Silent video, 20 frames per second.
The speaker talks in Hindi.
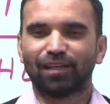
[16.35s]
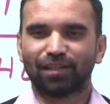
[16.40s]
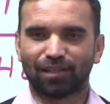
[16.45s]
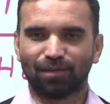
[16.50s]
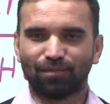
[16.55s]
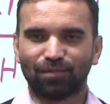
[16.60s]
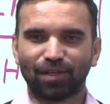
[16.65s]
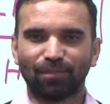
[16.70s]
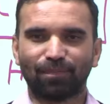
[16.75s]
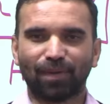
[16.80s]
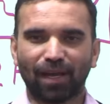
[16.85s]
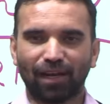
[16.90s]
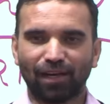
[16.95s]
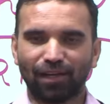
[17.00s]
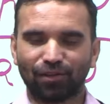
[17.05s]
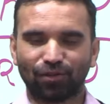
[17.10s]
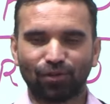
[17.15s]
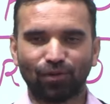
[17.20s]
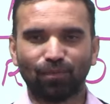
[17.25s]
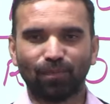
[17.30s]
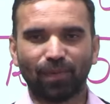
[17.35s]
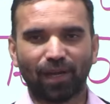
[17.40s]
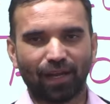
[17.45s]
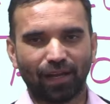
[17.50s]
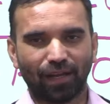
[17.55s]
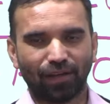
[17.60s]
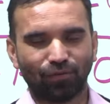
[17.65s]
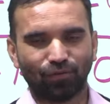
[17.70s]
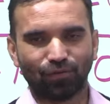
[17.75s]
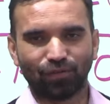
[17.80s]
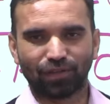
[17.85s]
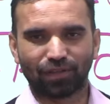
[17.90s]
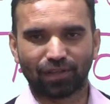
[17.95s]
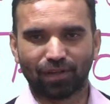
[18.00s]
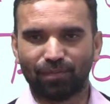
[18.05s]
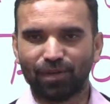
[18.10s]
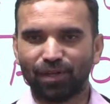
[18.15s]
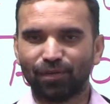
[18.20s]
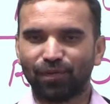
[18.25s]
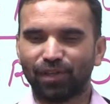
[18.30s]
सबसे पहले तो मैं उन
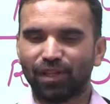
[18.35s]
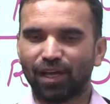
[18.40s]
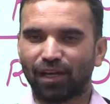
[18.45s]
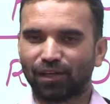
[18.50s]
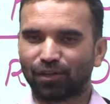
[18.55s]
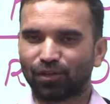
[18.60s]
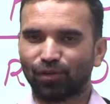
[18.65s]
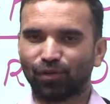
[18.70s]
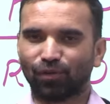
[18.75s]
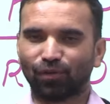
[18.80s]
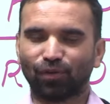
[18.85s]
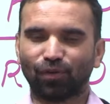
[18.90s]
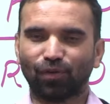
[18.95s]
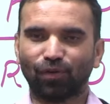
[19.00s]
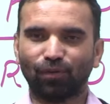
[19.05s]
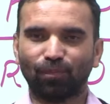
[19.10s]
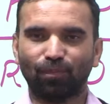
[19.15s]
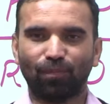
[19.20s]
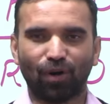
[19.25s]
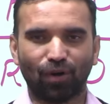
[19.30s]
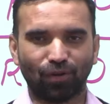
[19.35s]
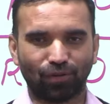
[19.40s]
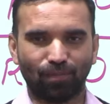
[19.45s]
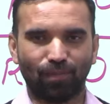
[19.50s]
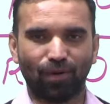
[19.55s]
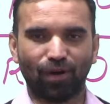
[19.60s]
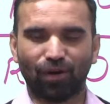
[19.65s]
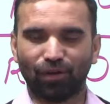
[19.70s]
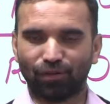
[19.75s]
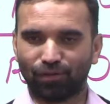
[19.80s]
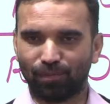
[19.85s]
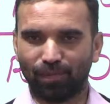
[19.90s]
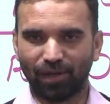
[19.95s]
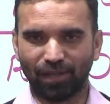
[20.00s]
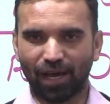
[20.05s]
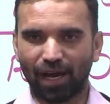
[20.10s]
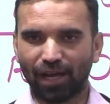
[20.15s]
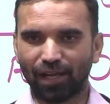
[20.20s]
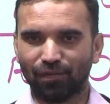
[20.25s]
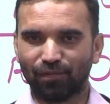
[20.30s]
सभी विद्यार्थियों को बहुत बहुत
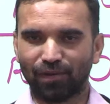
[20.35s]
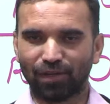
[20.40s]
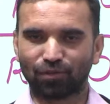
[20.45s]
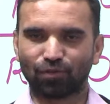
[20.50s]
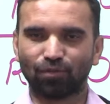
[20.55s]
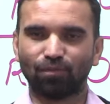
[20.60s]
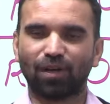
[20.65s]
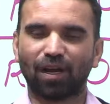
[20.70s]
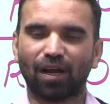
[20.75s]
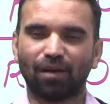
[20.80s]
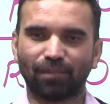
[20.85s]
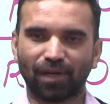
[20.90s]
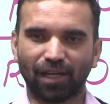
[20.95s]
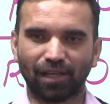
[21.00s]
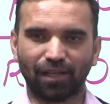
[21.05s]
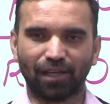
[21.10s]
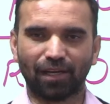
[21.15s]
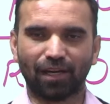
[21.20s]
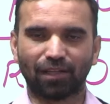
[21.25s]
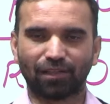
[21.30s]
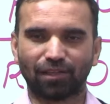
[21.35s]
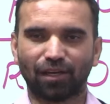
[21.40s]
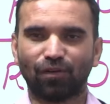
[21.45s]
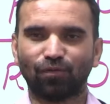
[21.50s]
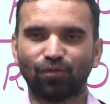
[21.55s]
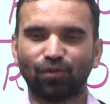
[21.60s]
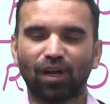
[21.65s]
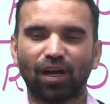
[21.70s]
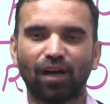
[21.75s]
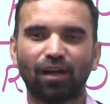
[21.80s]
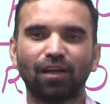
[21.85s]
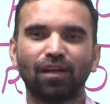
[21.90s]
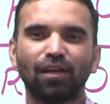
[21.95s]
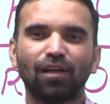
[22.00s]
बधाई व शुभकामनाएं देना चाहूँगा